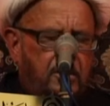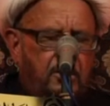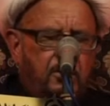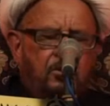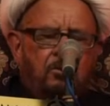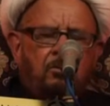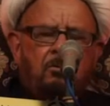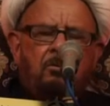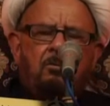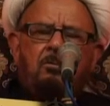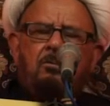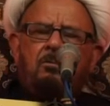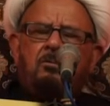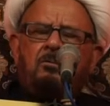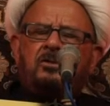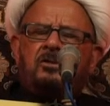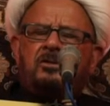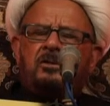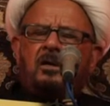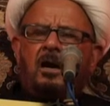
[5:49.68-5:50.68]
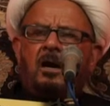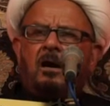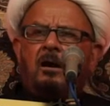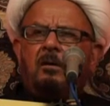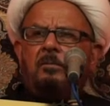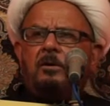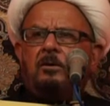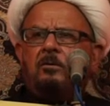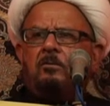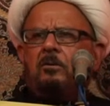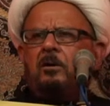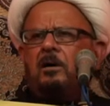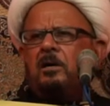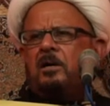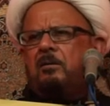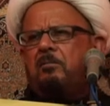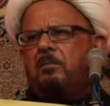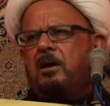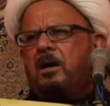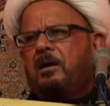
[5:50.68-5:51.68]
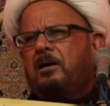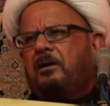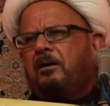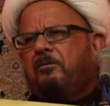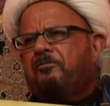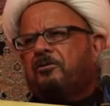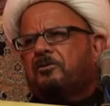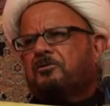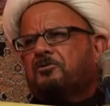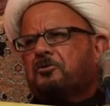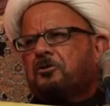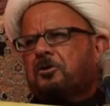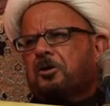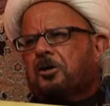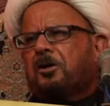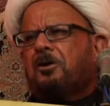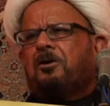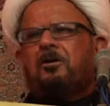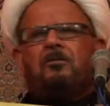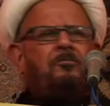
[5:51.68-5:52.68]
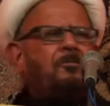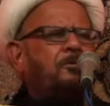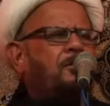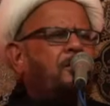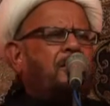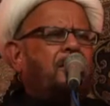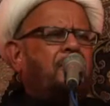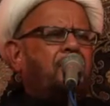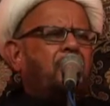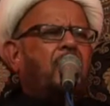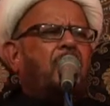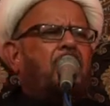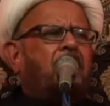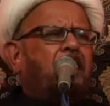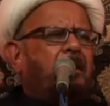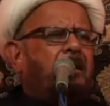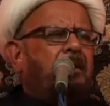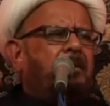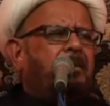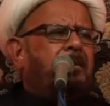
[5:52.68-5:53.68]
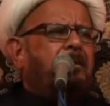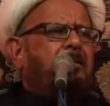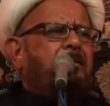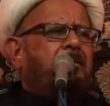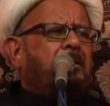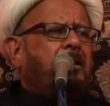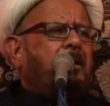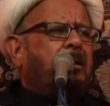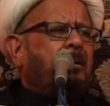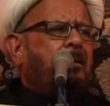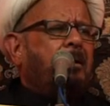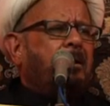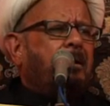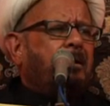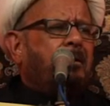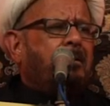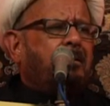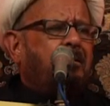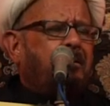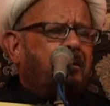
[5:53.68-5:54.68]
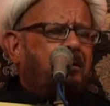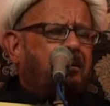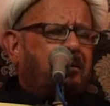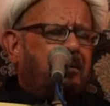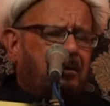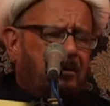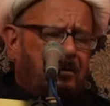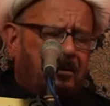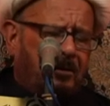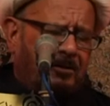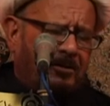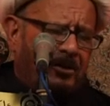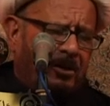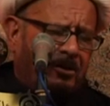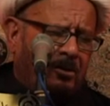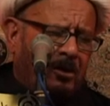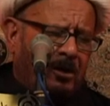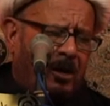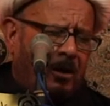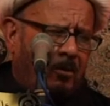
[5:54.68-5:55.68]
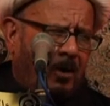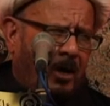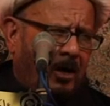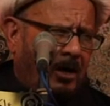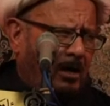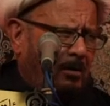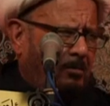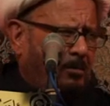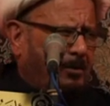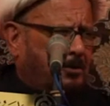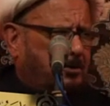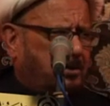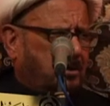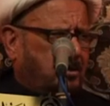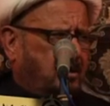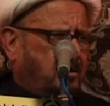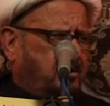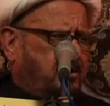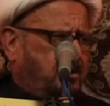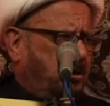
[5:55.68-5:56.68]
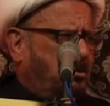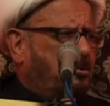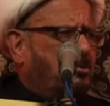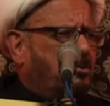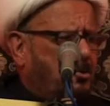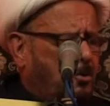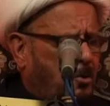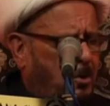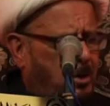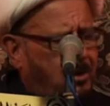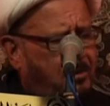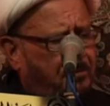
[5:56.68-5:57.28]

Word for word: والصحابة يقول هذا ما يحفظ شيء يحفظ إلا دعاء الثنتين سطر أو أقل من سطر شو يقول